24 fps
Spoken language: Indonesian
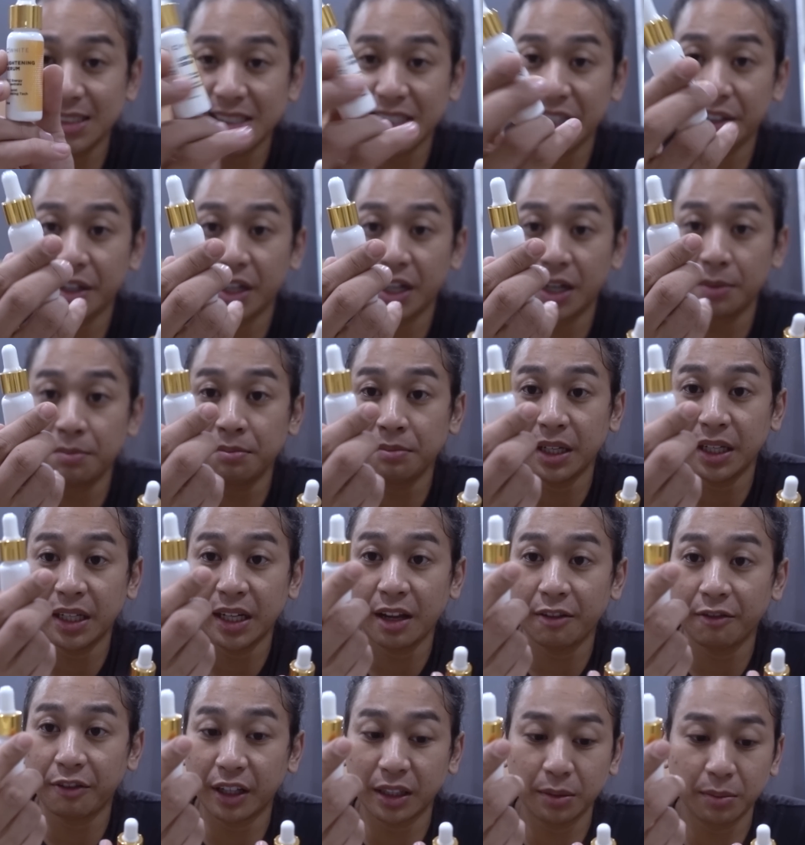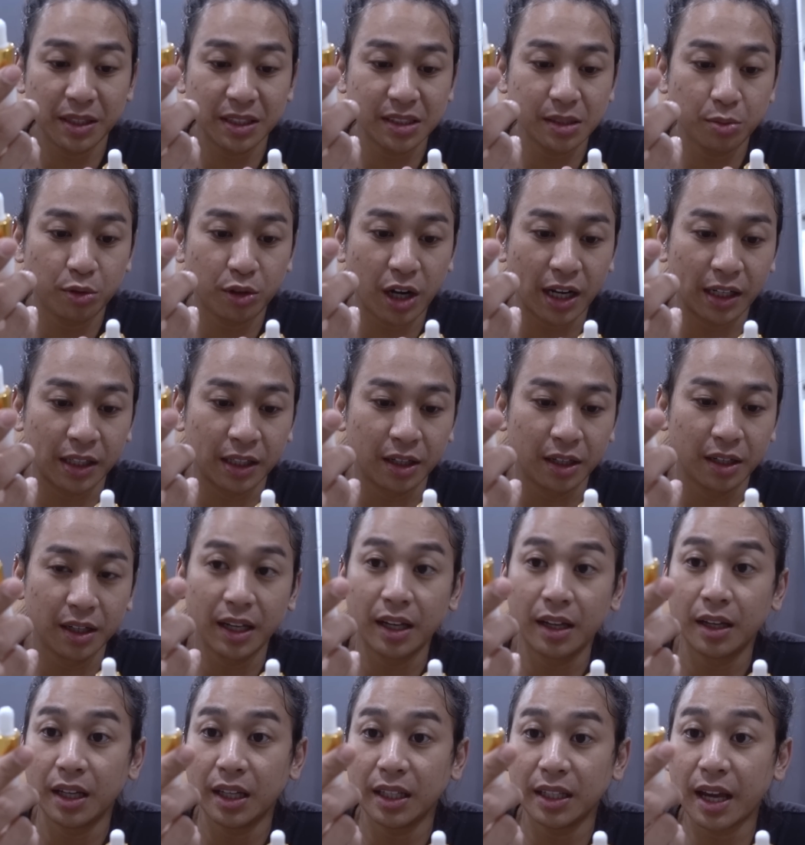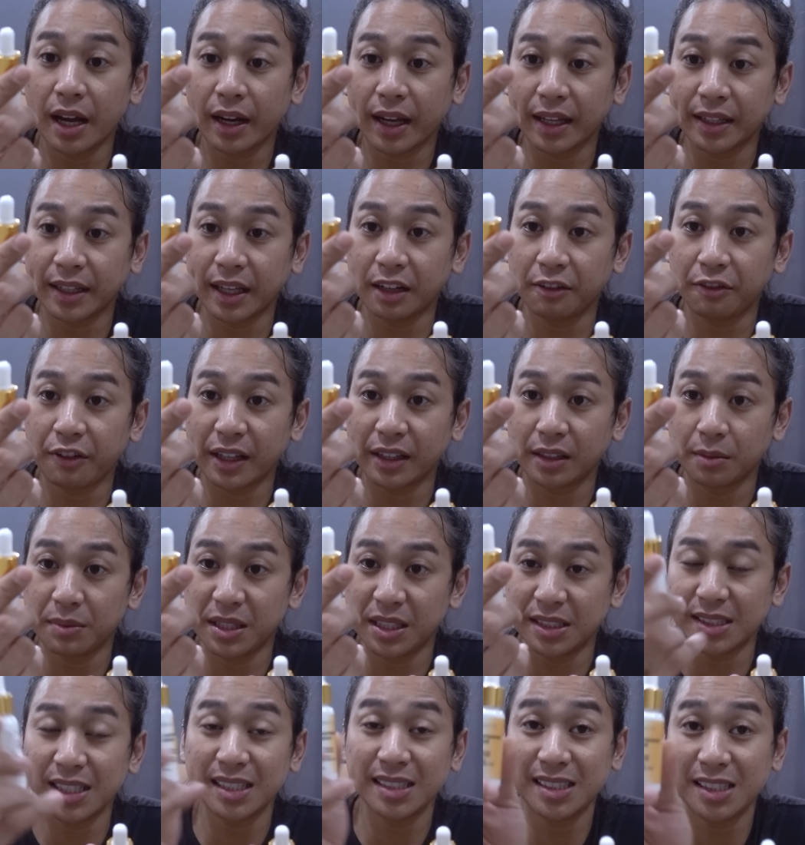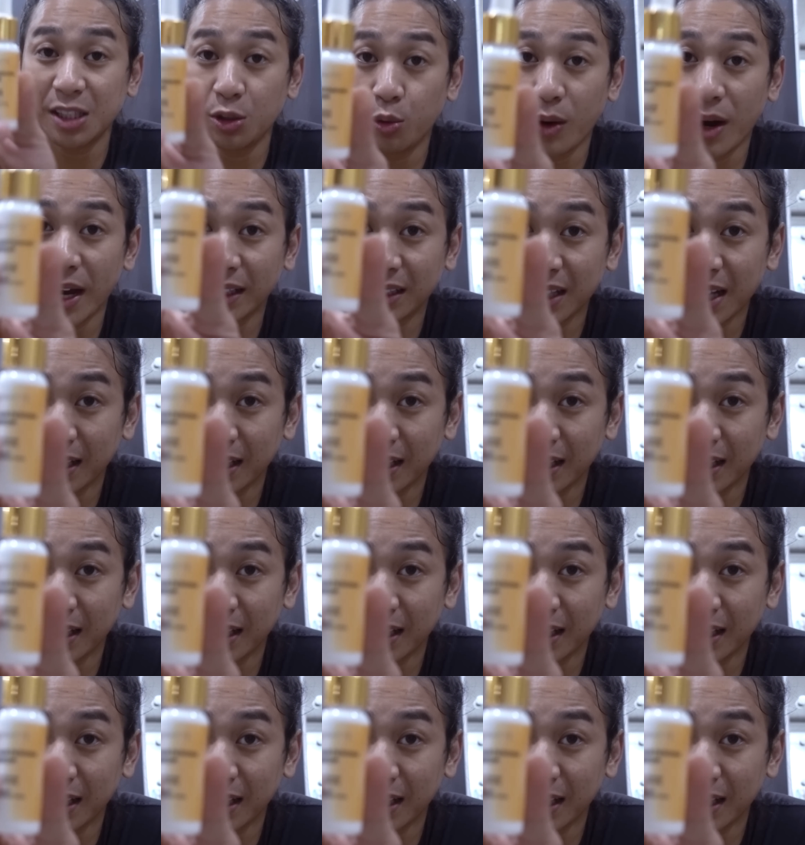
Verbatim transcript: serum, ini yang vitamin C bukan? Iya kayaknya ini vitamin C, C White